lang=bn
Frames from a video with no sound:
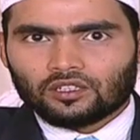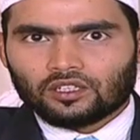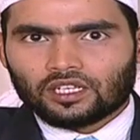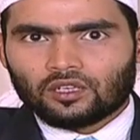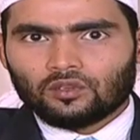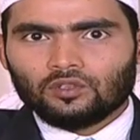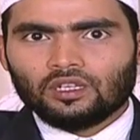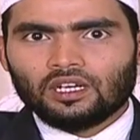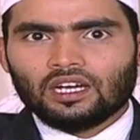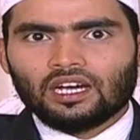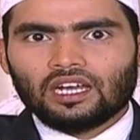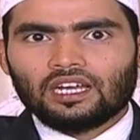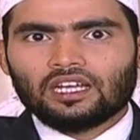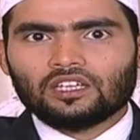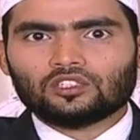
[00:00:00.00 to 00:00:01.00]
যে কেউ
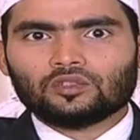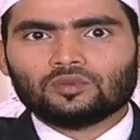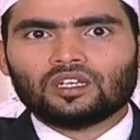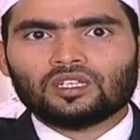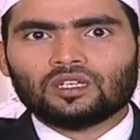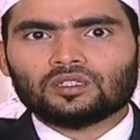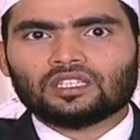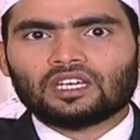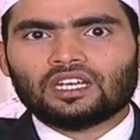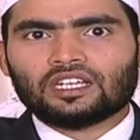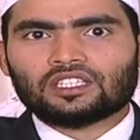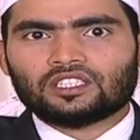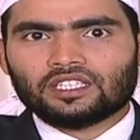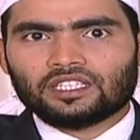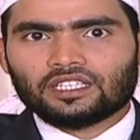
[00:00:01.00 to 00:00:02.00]
আল্লাহ সুবাহ
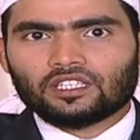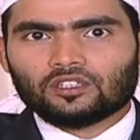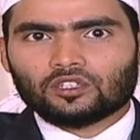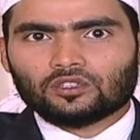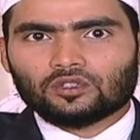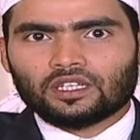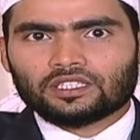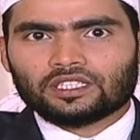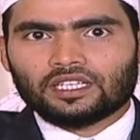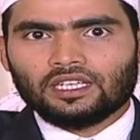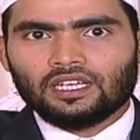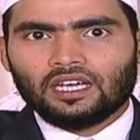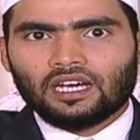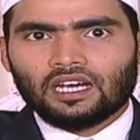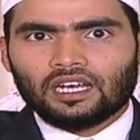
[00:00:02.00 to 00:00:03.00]
তালার জিকিরে রত
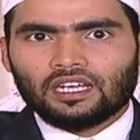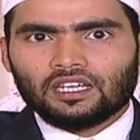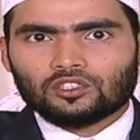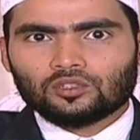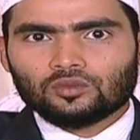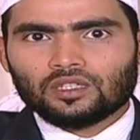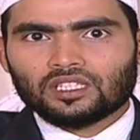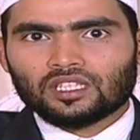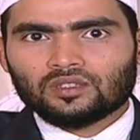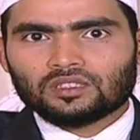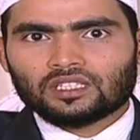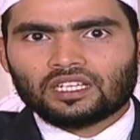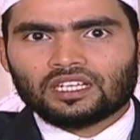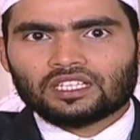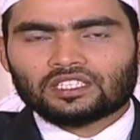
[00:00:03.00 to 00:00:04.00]
আছে আল্লাহ
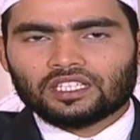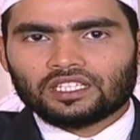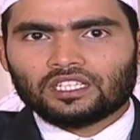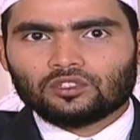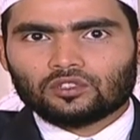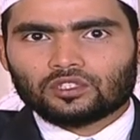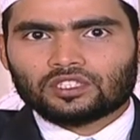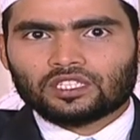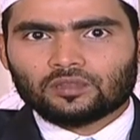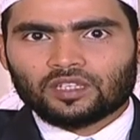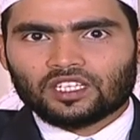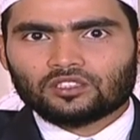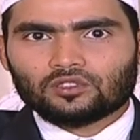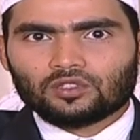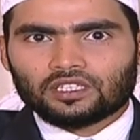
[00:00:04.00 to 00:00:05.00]
সুবাহ তালার জিকির
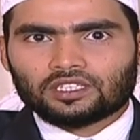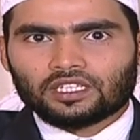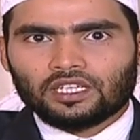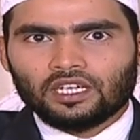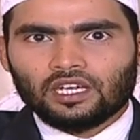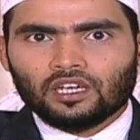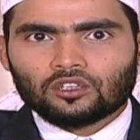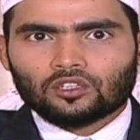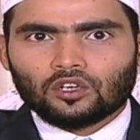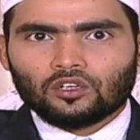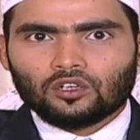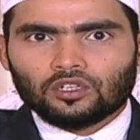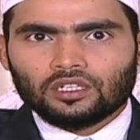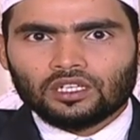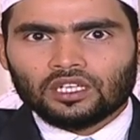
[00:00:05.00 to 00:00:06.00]
করছে ব্যস্ত আছে
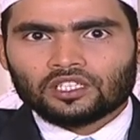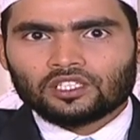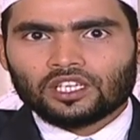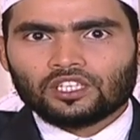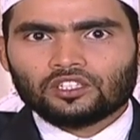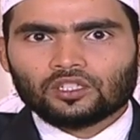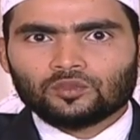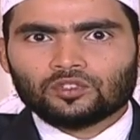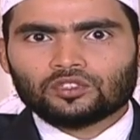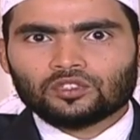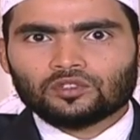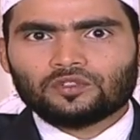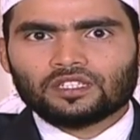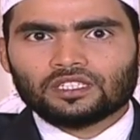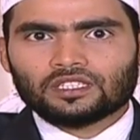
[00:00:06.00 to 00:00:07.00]
তখন সেই
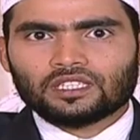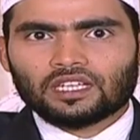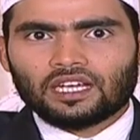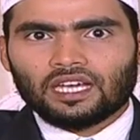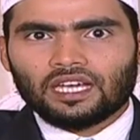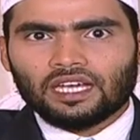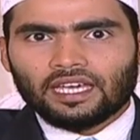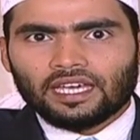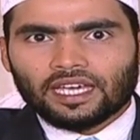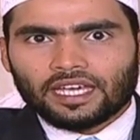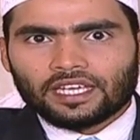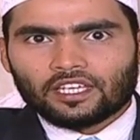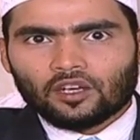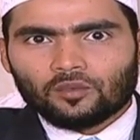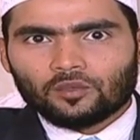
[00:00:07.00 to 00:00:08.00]
সমস্ত ফেরেস্তারা
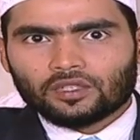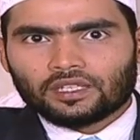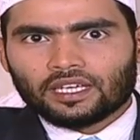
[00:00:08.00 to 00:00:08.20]
একে